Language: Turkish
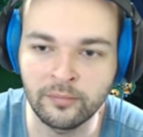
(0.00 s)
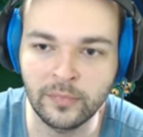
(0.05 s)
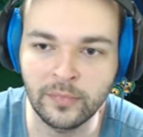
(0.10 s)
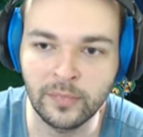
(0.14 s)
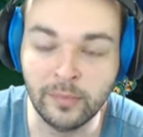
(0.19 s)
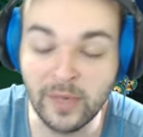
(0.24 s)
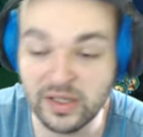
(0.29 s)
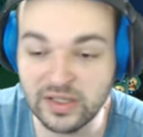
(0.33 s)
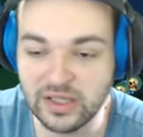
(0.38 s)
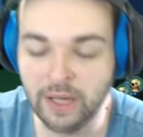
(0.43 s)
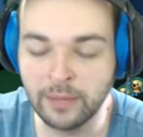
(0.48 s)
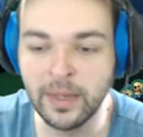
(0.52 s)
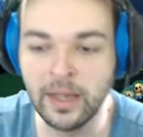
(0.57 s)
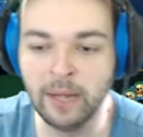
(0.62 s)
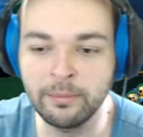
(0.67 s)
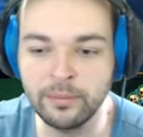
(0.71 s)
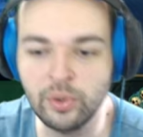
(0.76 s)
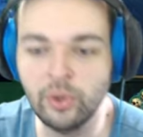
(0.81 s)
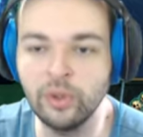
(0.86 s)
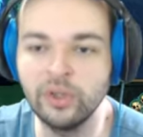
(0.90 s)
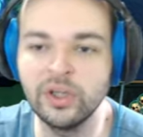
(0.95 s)
Mesela
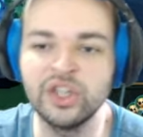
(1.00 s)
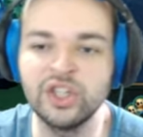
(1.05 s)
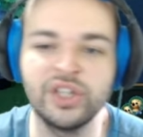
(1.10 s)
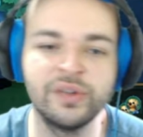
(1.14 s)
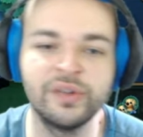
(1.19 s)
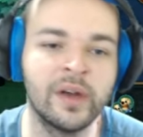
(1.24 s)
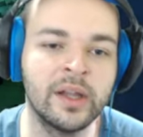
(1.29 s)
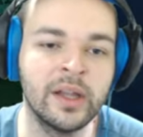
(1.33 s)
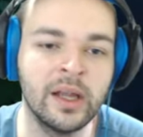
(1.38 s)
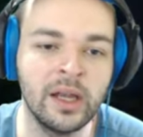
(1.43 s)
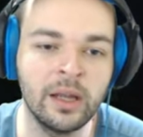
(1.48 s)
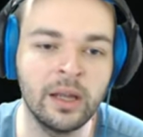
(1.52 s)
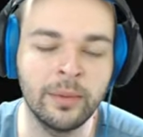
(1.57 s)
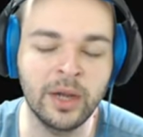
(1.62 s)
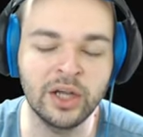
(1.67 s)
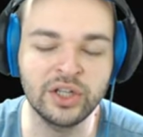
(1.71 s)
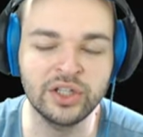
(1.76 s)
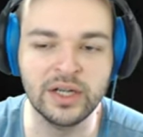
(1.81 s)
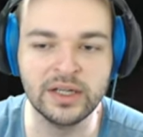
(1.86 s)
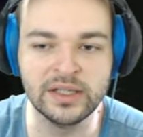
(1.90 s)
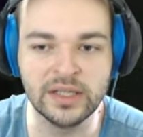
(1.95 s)
ben bir oyunda Shyvana ile
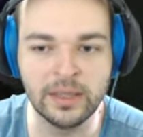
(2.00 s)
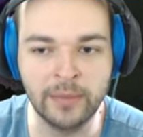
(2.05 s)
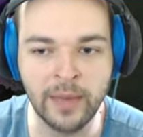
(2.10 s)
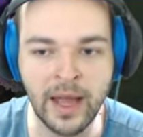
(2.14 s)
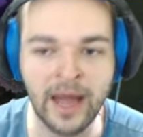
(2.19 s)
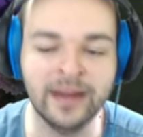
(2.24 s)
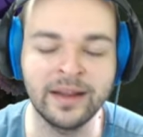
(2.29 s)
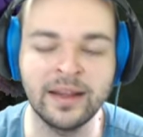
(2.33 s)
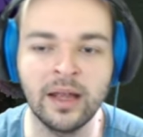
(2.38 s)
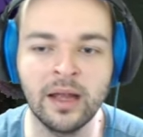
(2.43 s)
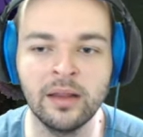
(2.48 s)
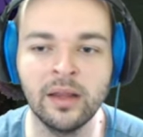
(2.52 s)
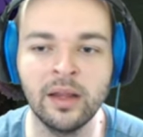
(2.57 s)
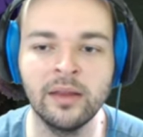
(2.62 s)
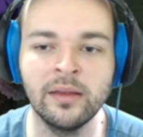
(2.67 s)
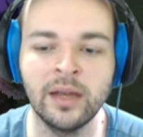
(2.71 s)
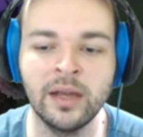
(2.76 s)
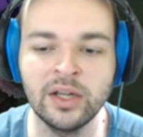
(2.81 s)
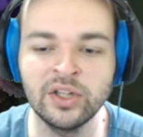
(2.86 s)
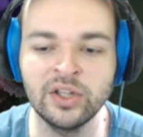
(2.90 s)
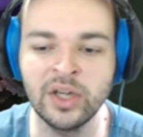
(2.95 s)
başlarsam erkenden
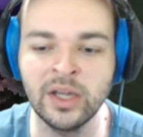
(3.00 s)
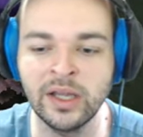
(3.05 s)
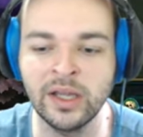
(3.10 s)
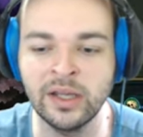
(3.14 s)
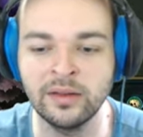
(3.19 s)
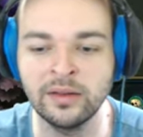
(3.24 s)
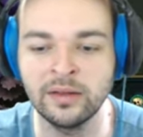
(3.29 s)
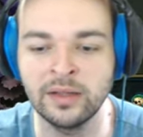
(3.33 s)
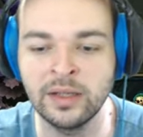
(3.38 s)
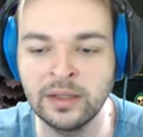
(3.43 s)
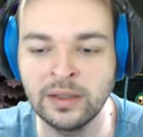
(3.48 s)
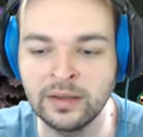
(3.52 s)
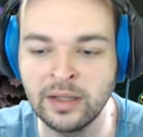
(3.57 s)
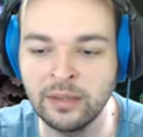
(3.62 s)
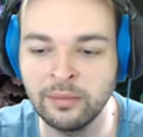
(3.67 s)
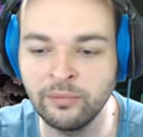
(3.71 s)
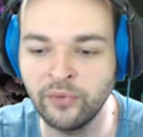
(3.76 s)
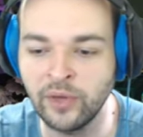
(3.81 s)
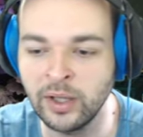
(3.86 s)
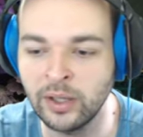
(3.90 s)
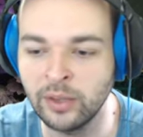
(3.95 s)
direkt şeye
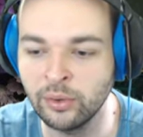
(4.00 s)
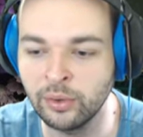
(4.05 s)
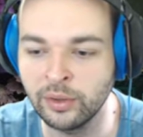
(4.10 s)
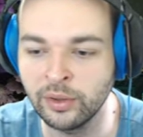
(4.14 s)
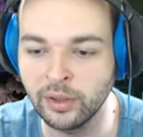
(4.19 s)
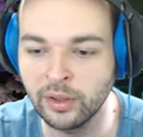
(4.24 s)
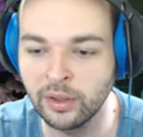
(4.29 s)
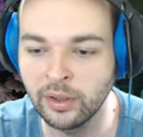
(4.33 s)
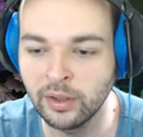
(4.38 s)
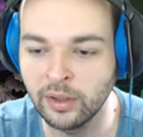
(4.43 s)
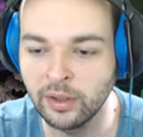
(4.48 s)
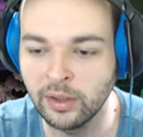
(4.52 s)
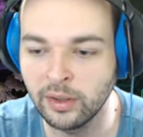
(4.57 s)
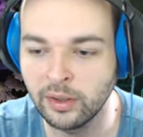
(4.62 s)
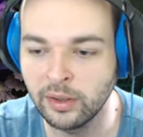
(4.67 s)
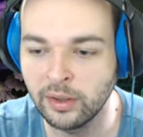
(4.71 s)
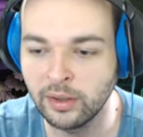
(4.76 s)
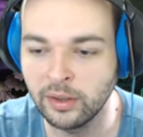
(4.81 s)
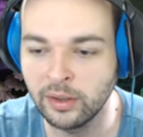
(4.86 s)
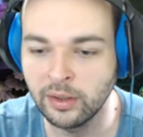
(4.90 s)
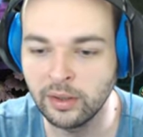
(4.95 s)
gittiğim falan oluyor.
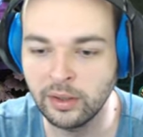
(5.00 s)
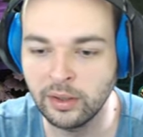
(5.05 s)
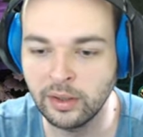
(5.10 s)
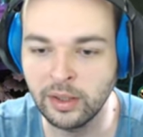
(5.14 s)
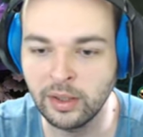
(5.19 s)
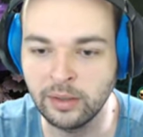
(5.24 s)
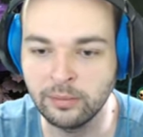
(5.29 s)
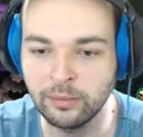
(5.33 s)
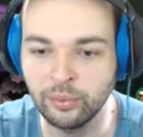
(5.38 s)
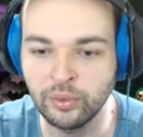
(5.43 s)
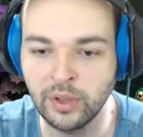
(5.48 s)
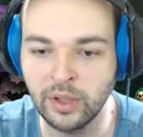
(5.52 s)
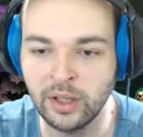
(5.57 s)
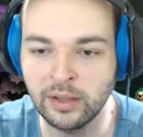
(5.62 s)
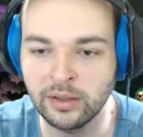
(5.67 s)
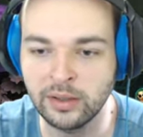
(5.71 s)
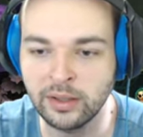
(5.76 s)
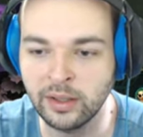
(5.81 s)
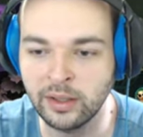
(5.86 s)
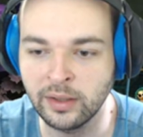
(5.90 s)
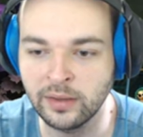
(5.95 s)
İyi bunu
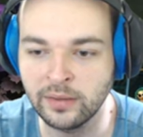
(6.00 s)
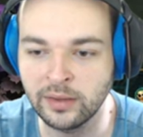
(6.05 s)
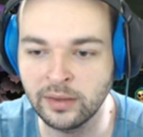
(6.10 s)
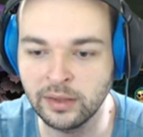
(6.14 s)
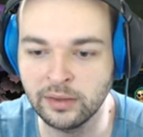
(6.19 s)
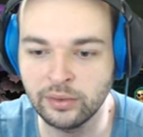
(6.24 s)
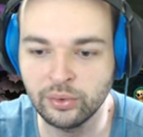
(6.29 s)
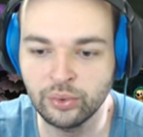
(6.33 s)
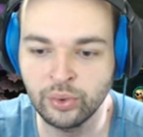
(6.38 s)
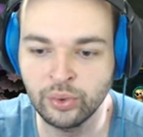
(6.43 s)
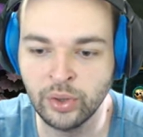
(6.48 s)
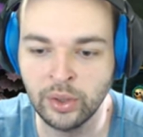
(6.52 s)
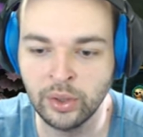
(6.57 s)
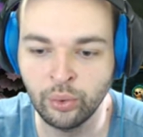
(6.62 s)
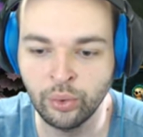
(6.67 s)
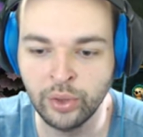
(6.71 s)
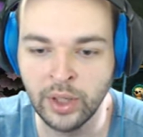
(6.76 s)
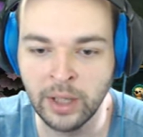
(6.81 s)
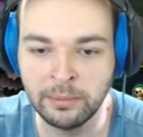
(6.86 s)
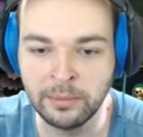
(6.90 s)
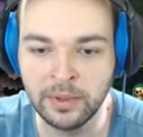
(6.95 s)
aldık en azından. Şu an
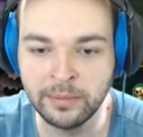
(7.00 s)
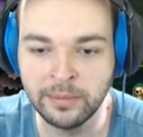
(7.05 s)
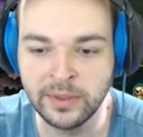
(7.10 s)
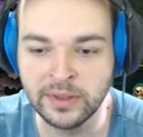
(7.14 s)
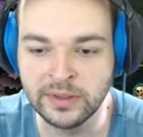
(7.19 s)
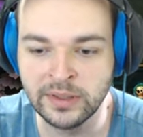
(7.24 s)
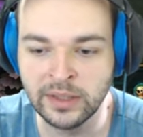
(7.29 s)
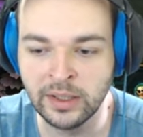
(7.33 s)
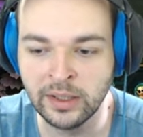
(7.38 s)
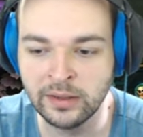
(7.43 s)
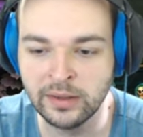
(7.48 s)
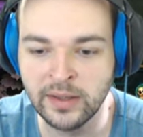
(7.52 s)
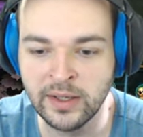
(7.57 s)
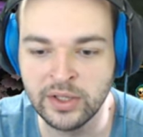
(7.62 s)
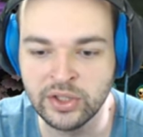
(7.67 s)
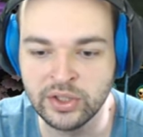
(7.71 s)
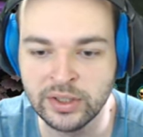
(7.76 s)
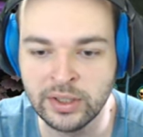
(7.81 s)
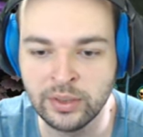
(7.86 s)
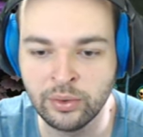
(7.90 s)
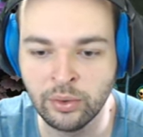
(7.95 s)
önemli bir tane
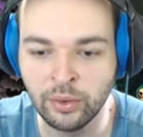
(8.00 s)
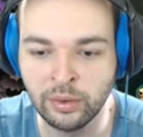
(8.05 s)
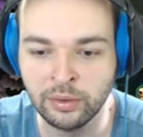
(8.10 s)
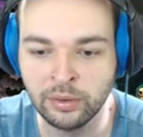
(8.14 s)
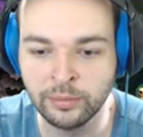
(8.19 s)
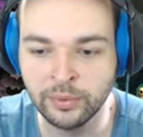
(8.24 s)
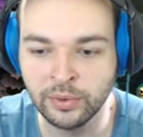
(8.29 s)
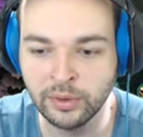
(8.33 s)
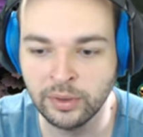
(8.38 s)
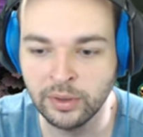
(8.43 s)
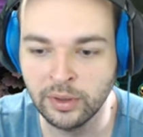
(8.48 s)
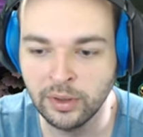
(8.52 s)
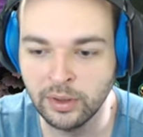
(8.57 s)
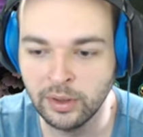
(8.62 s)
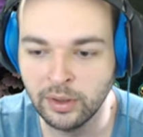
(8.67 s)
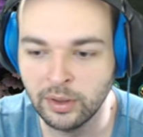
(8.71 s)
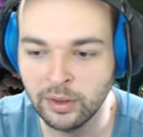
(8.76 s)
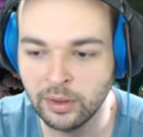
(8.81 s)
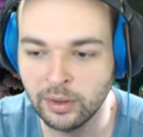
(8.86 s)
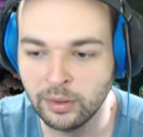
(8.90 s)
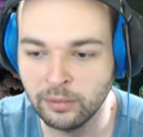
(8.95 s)
değişiklik oldu bu.
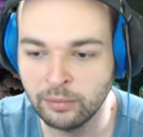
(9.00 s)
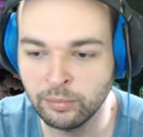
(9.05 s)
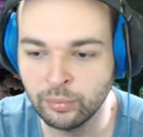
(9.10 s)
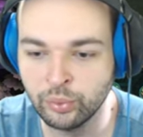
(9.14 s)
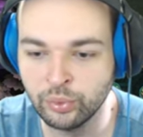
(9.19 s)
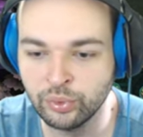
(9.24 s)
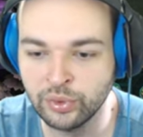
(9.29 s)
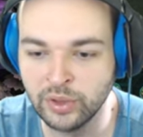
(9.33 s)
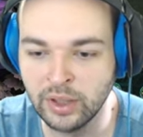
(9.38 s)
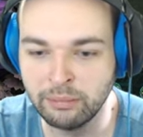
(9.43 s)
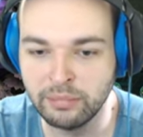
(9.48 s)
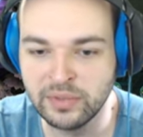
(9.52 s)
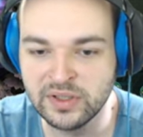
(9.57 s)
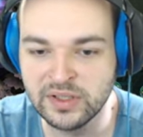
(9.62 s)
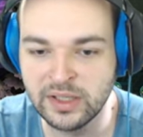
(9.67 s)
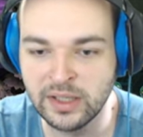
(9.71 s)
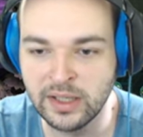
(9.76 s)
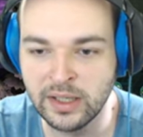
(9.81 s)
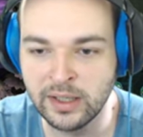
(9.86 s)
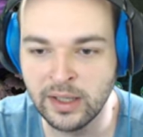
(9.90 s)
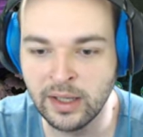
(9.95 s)
Buradan
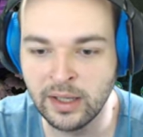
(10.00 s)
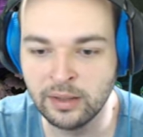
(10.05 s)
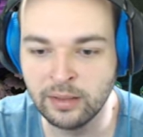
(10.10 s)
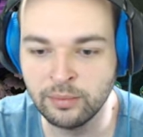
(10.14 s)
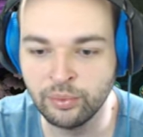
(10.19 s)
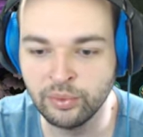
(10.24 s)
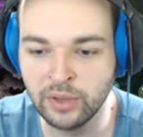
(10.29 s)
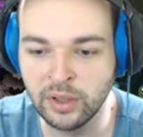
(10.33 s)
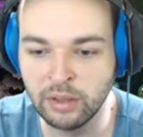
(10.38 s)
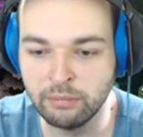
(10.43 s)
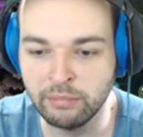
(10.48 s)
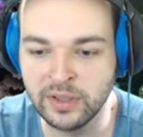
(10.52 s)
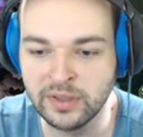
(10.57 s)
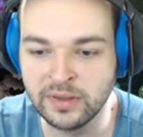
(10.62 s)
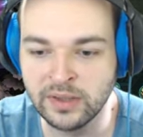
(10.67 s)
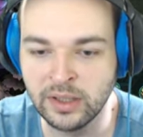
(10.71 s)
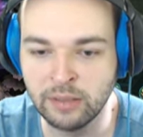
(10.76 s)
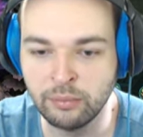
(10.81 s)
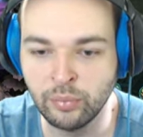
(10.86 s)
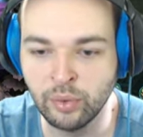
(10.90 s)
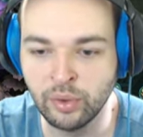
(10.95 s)
bize ne geldi? Buradan bir
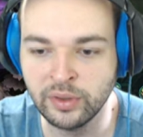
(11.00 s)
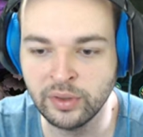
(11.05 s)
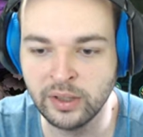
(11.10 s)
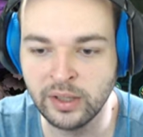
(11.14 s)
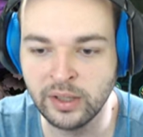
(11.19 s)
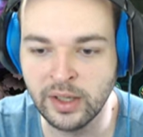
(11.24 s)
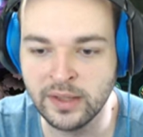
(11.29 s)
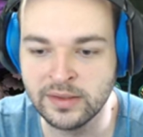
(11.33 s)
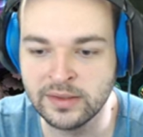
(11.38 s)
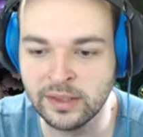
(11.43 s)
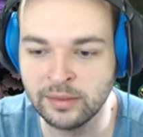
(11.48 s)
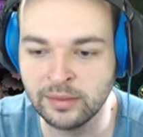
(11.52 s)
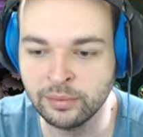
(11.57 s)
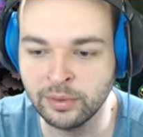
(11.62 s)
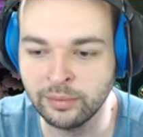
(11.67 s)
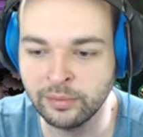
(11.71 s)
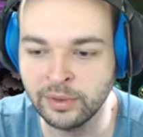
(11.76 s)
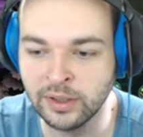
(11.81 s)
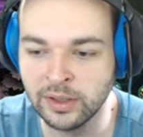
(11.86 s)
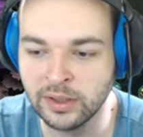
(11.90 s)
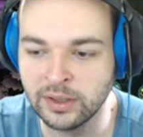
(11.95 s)
tane Mordekaiser
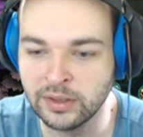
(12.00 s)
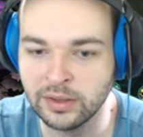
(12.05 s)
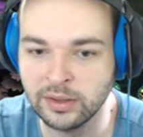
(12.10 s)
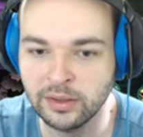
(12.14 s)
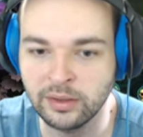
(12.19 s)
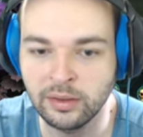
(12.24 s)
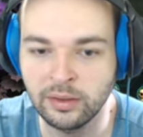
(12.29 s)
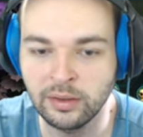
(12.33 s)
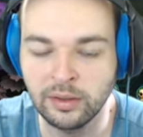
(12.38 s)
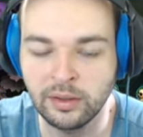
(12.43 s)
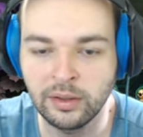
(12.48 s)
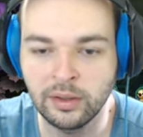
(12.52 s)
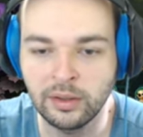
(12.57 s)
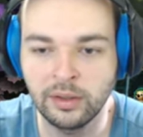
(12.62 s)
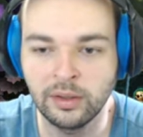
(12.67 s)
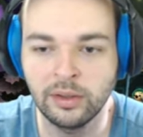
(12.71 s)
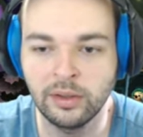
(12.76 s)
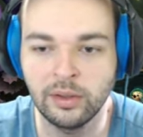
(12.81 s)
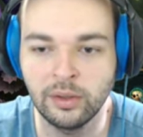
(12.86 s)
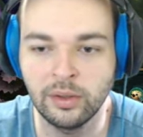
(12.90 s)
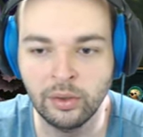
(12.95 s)
bulabildik.
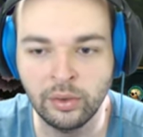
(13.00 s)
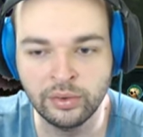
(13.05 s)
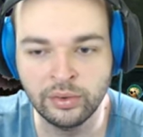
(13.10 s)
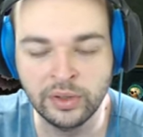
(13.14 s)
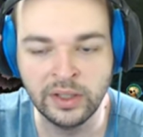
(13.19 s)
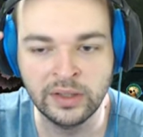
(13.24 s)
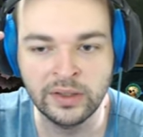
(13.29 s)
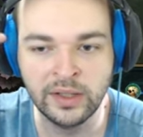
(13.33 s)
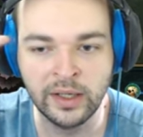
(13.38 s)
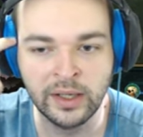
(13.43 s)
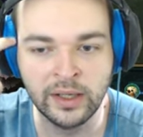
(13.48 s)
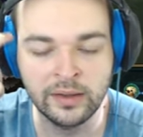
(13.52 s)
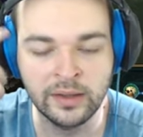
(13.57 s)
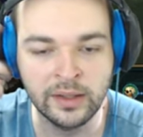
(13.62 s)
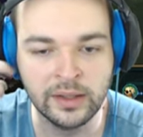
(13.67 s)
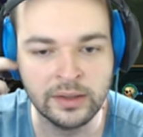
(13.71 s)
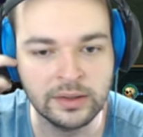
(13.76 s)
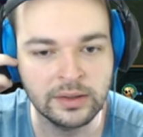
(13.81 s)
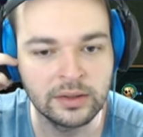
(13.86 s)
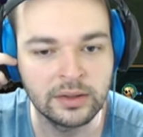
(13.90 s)
O da idare eder.